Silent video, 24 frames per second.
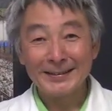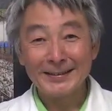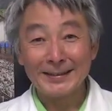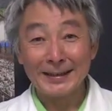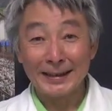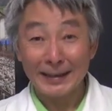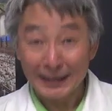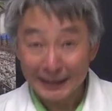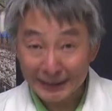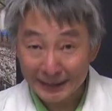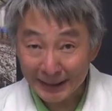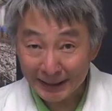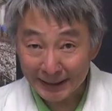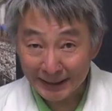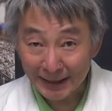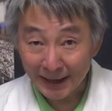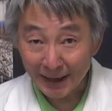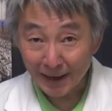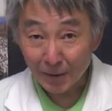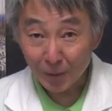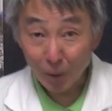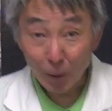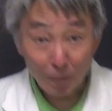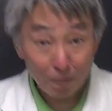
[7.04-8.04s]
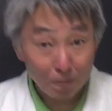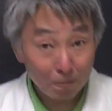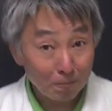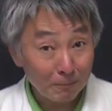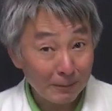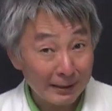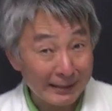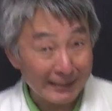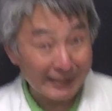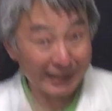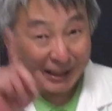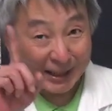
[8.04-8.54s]
柳田理川の
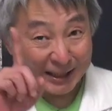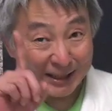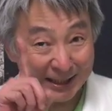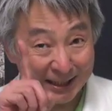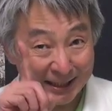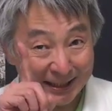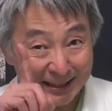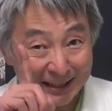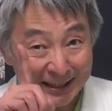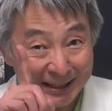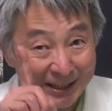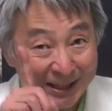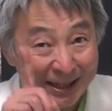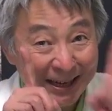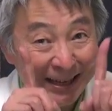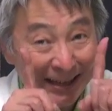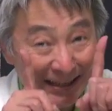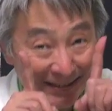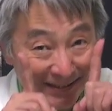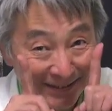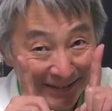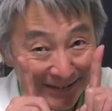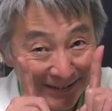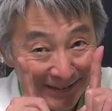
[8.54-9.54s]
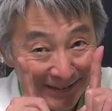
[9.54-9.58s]
一日一科学